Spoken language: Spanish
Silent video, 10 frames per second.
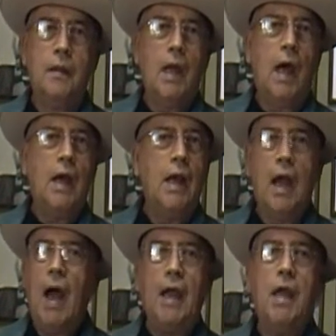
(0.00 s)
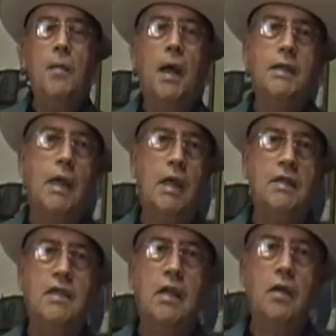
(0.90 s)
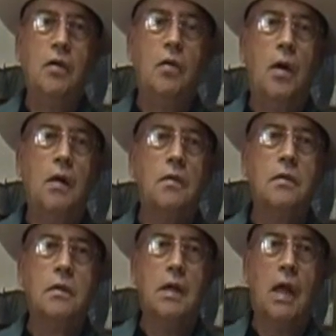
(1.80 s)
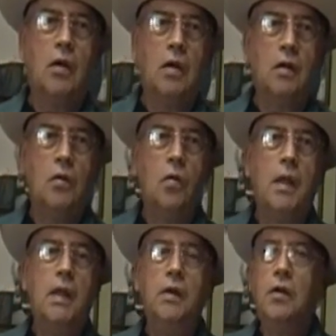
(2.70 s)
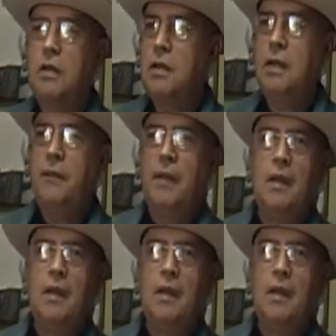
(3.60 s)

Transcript: dar el jaque mate al exilio cubano, a la Cuba del Norte,